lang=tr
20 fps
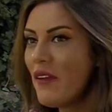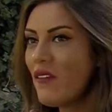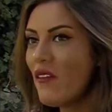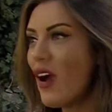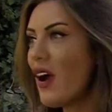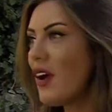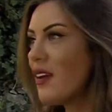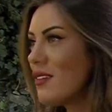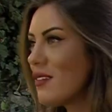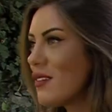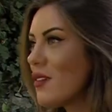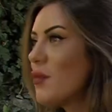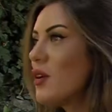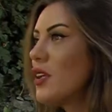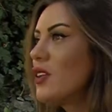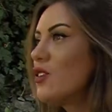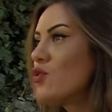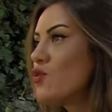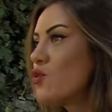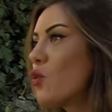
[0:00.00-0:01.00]
Ve aynı
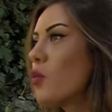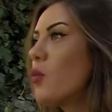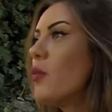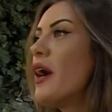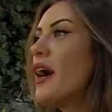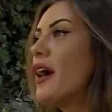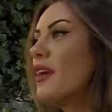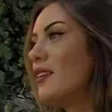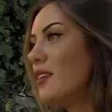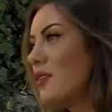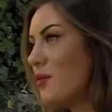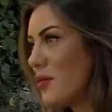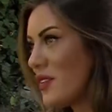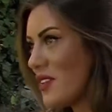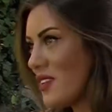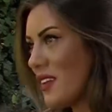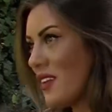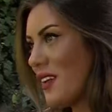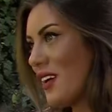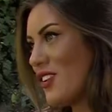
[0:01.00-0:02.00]
zamanda çok beğendiğim bir
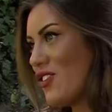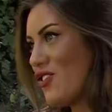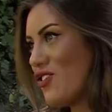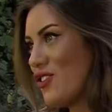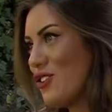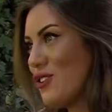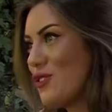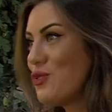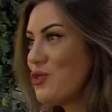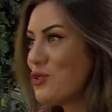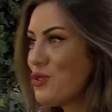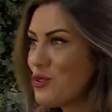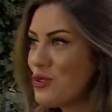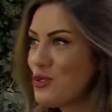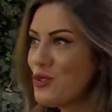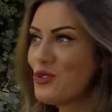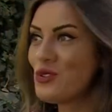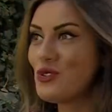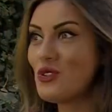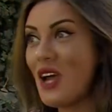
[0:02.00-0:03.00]
sanatçı,
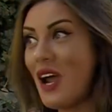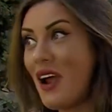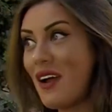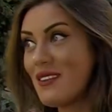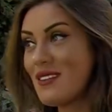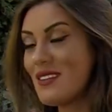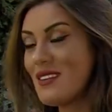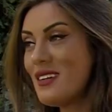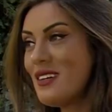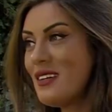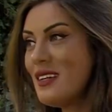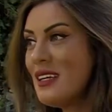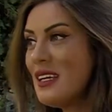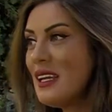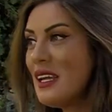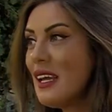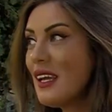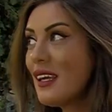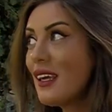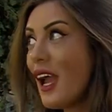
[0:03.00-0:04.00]
duruşu, tarzı.
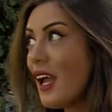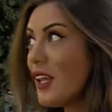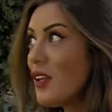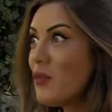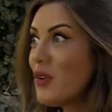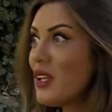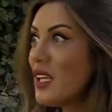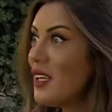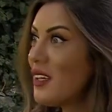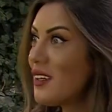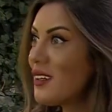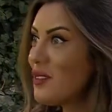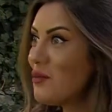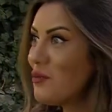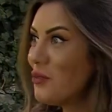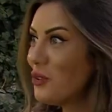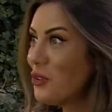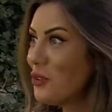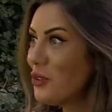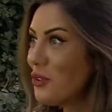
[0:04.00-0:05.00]
Kendime de
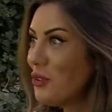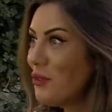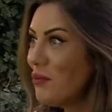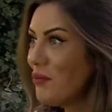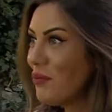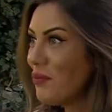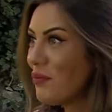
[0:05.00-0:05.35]
yakın buluyorum.